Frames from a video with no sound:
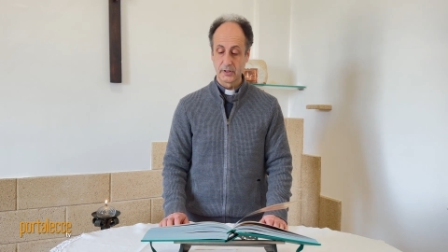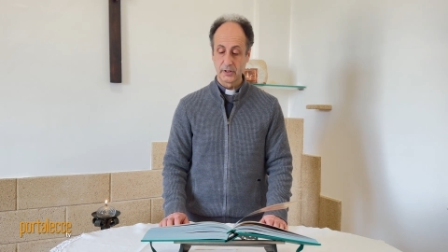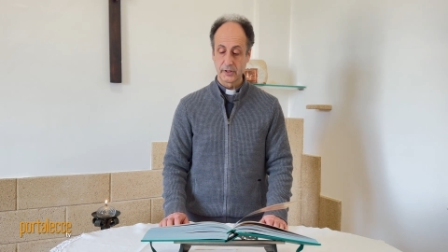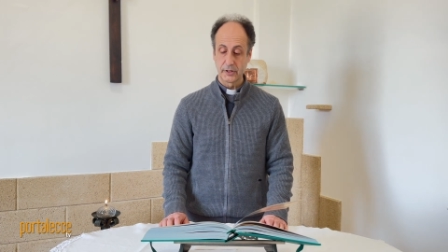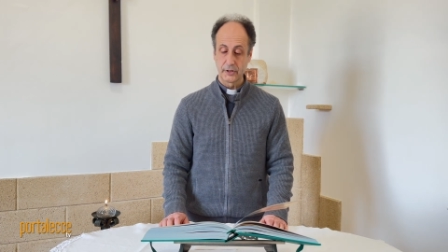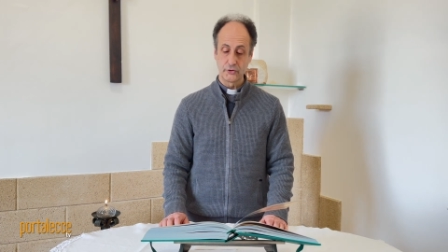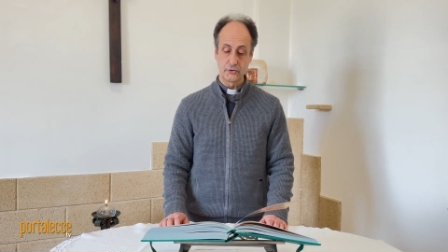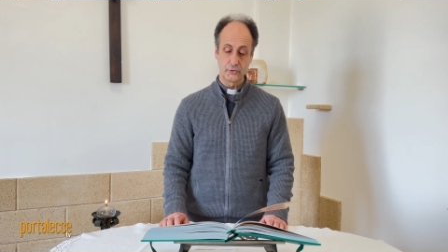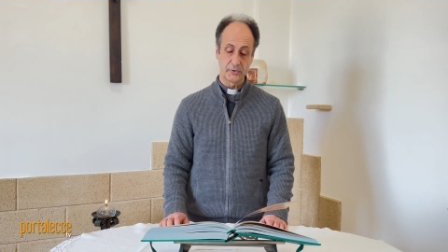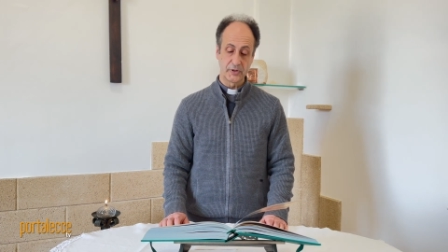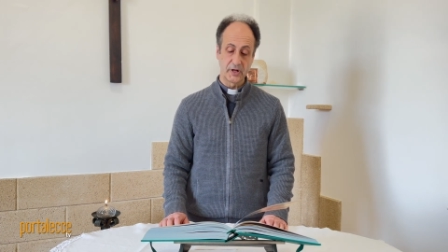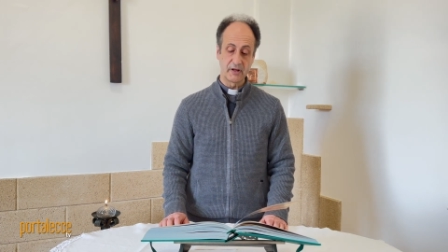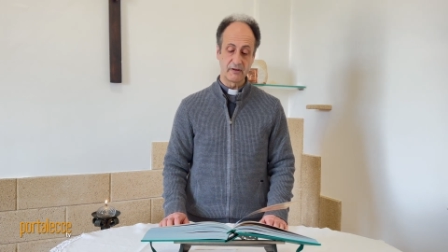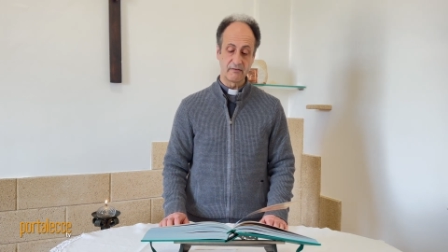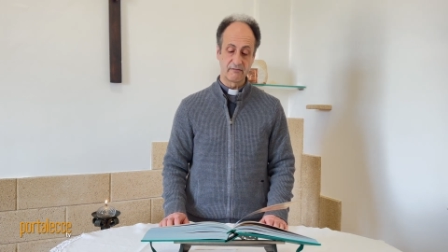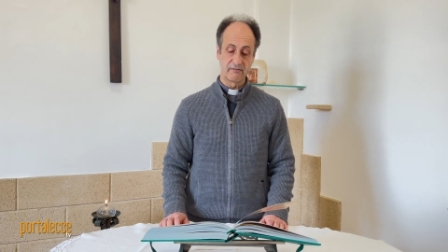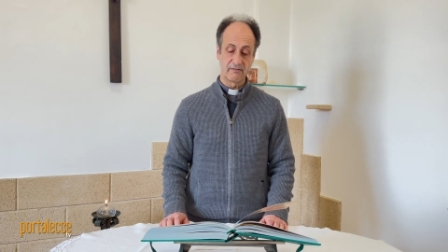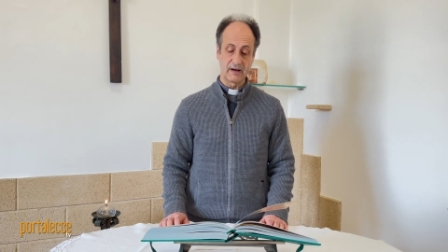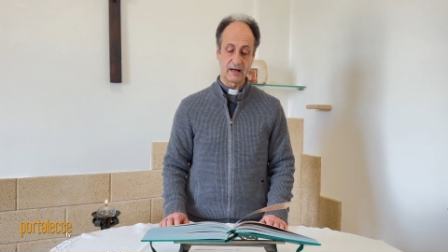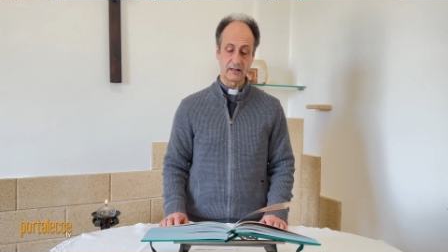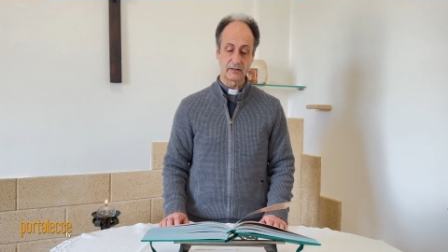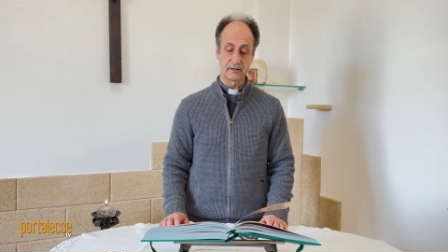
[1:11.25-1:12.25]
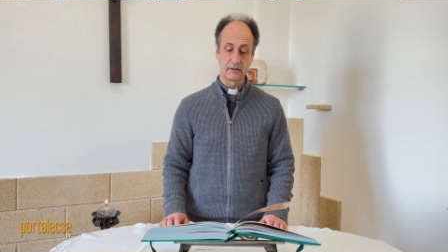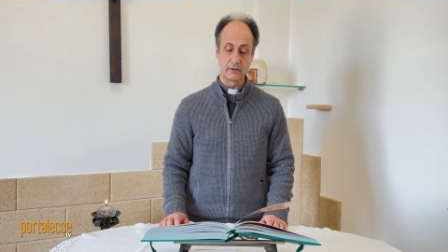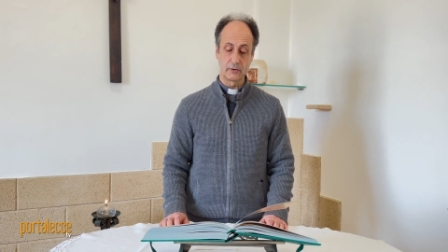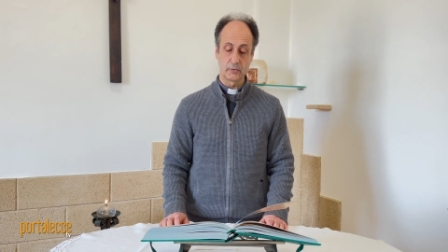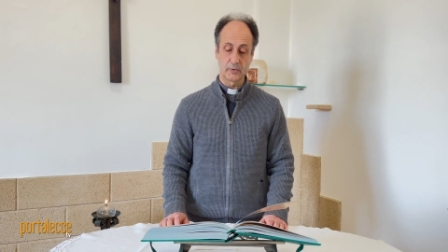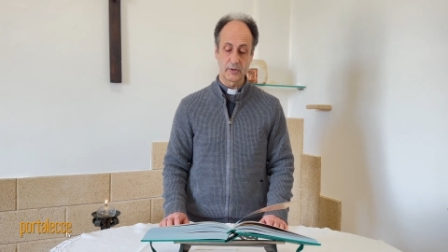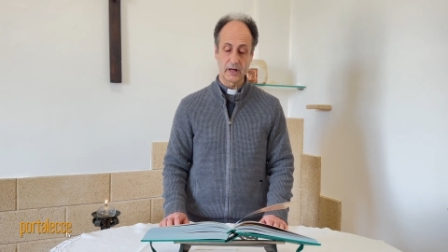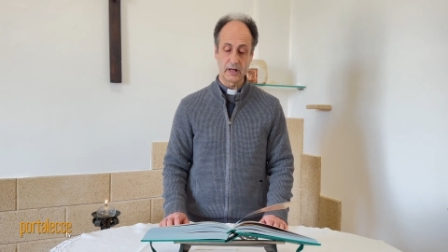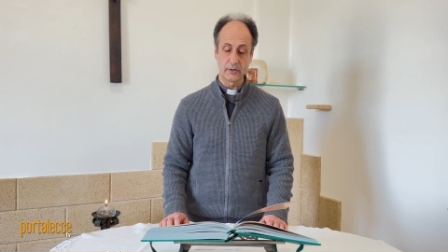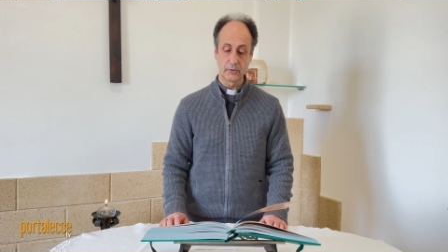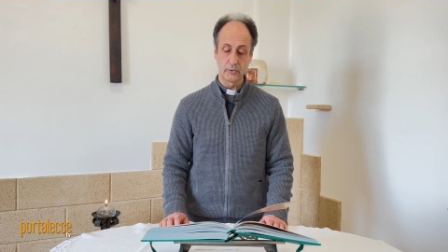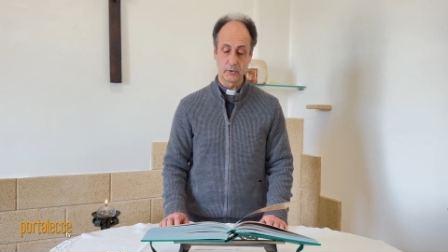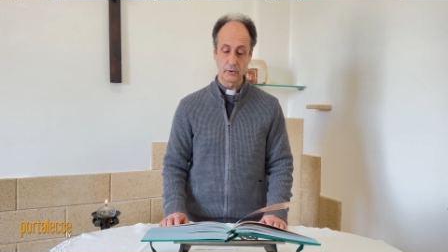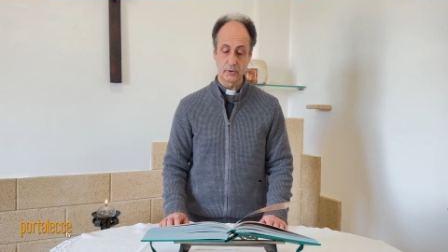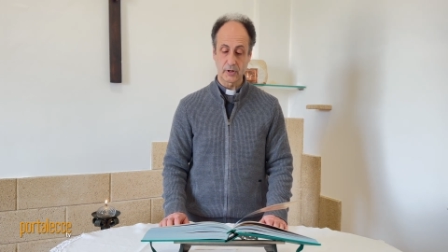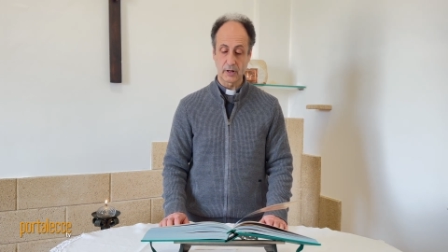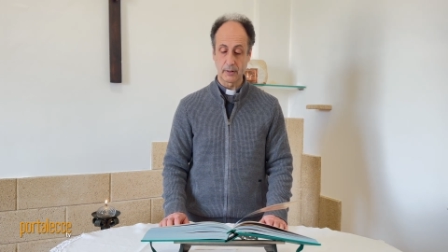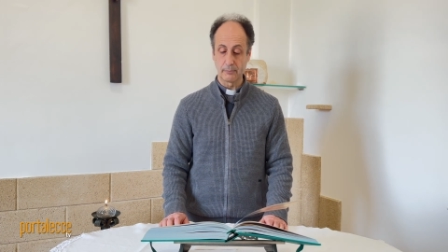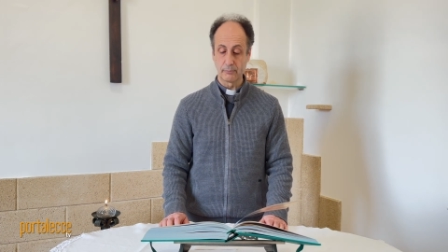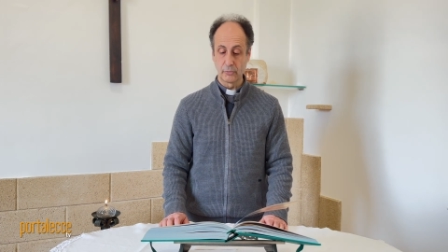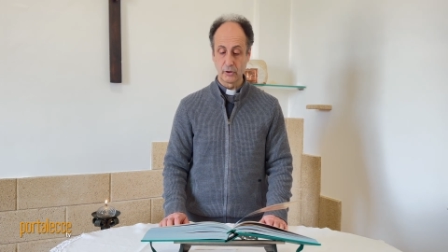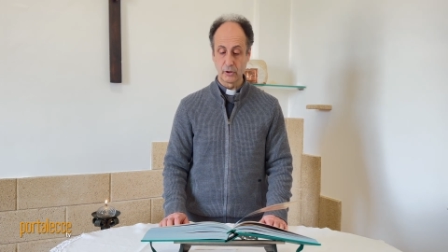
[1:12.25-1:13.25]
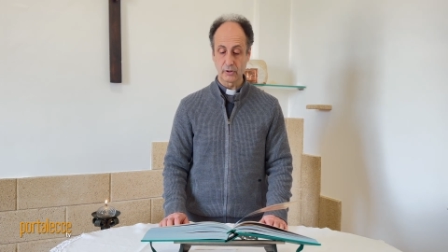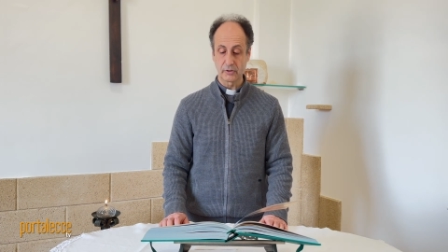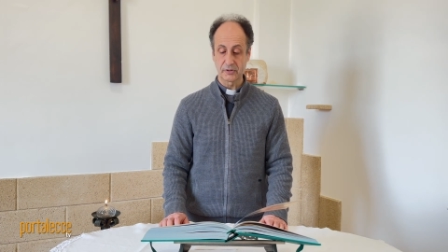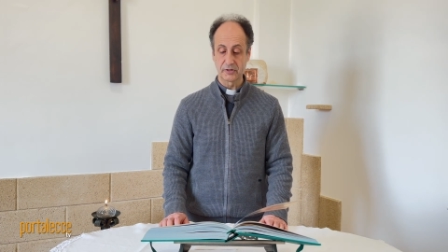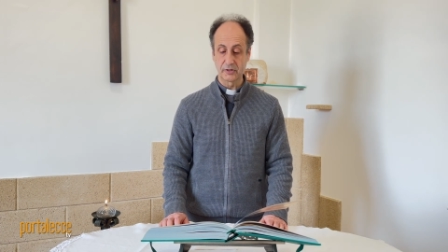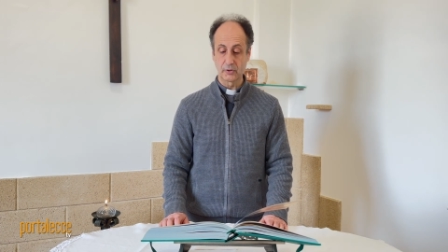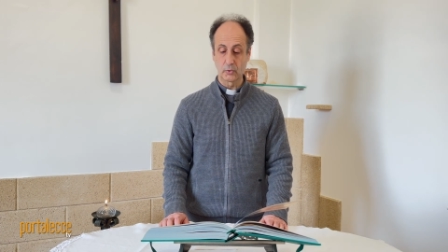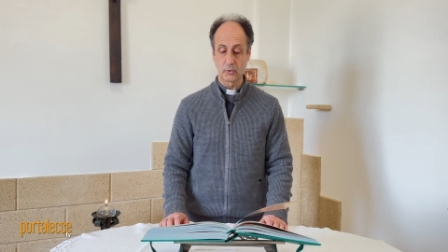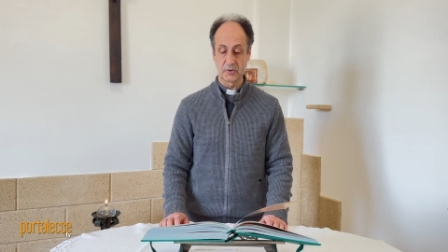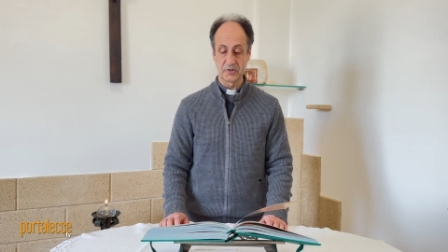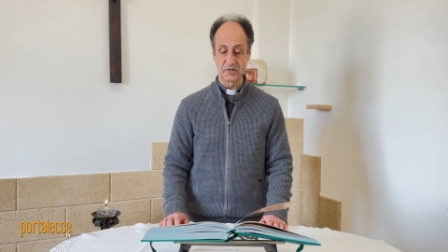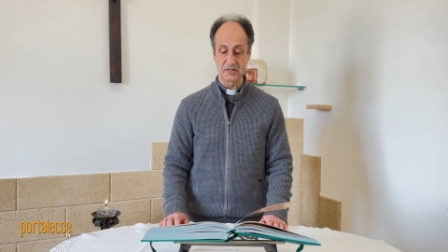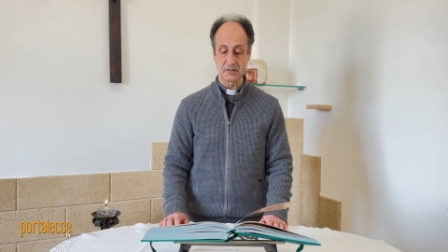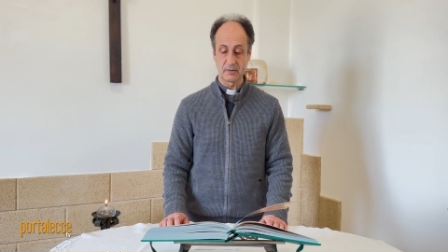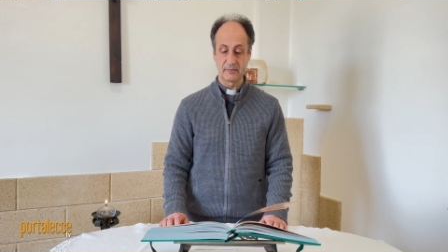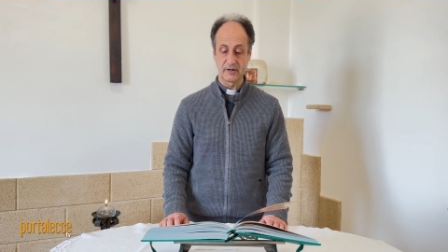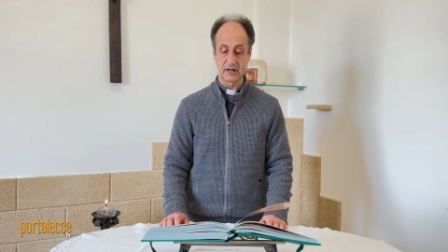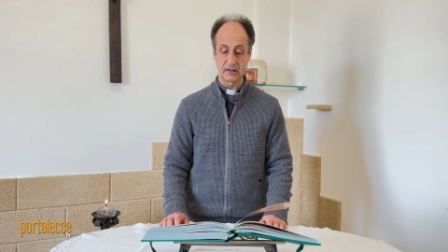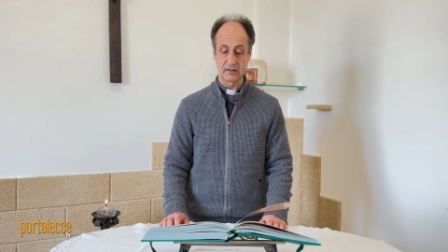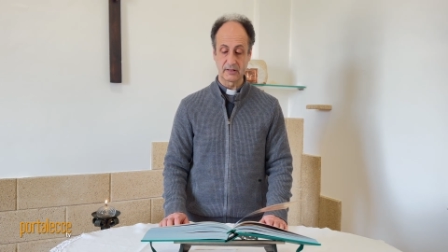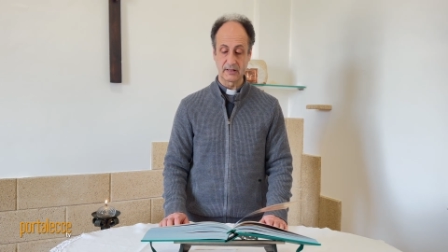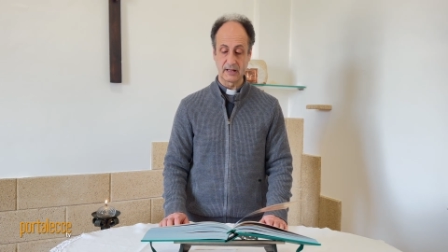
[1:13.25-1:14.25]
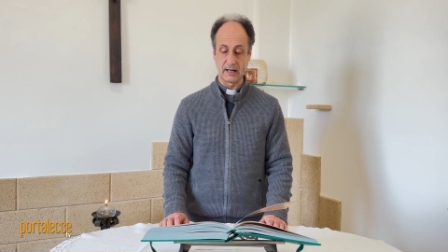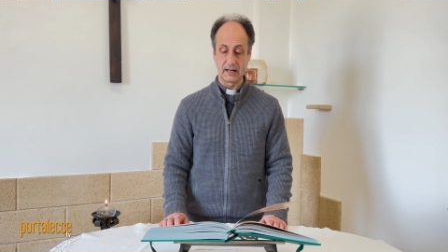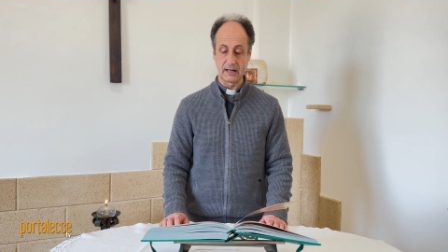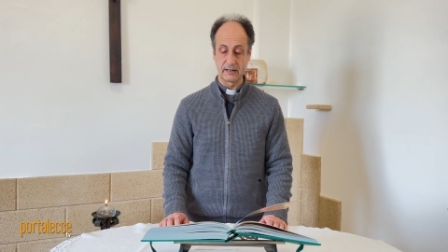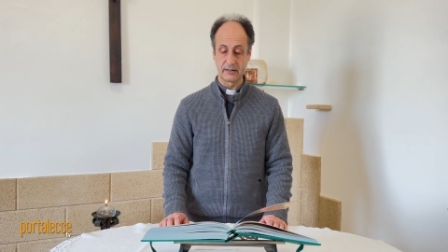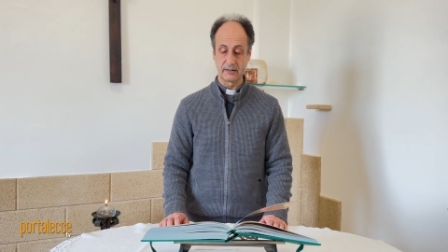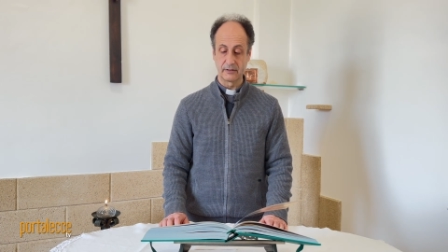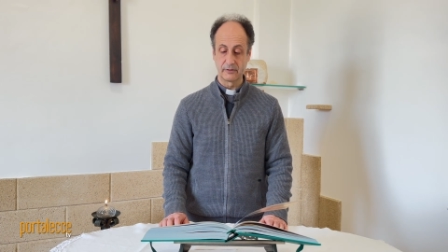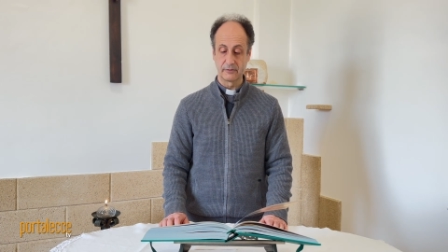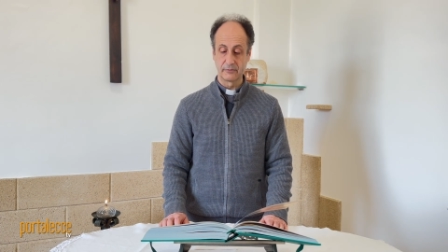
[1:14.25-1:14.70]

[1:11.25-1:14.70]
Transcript: I giudei infatti non hanno rapporti con i samaritani.